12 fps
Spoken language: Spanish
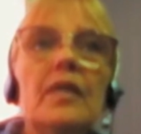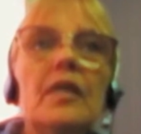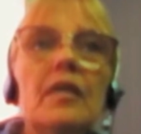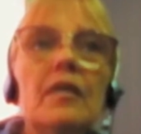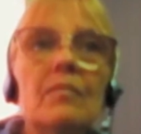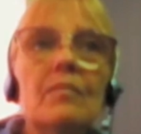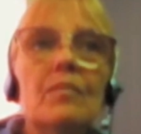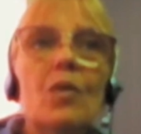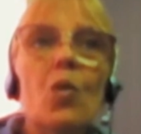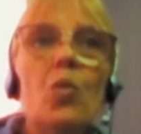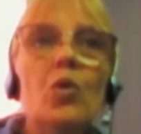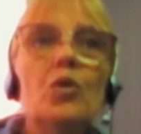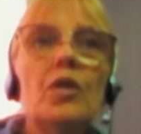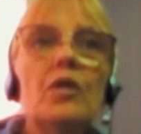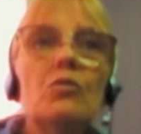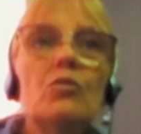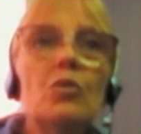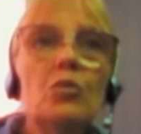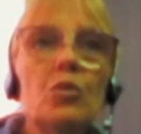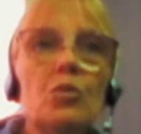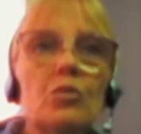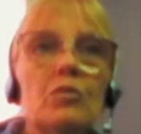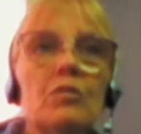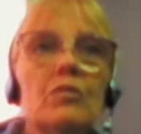Y, uno tras
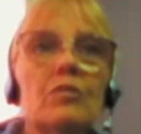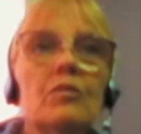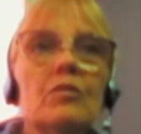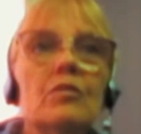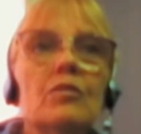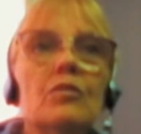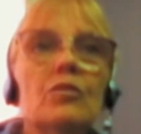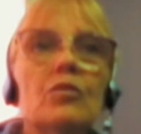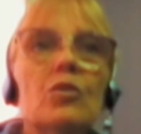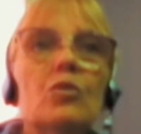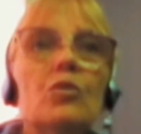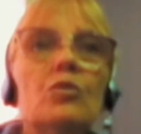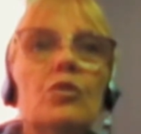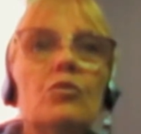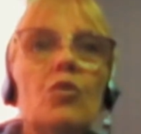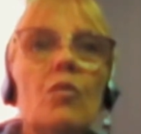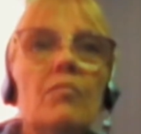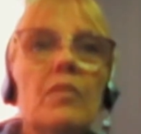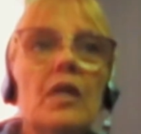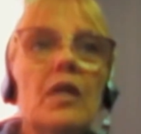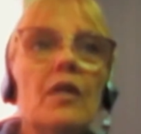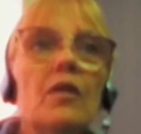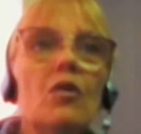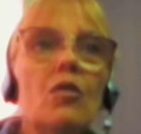otro, todos esos
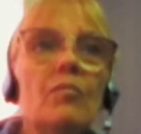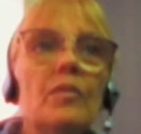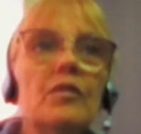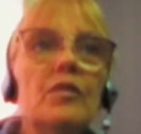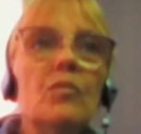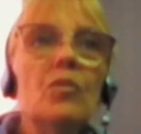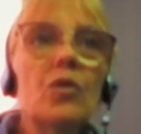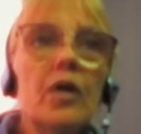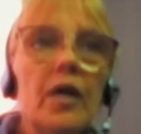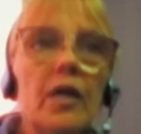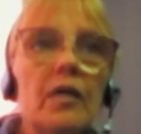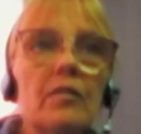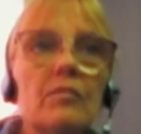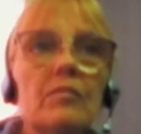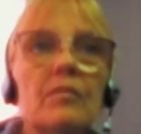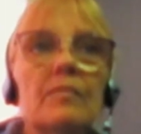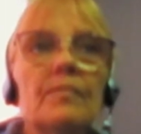miles de hombres y mujeres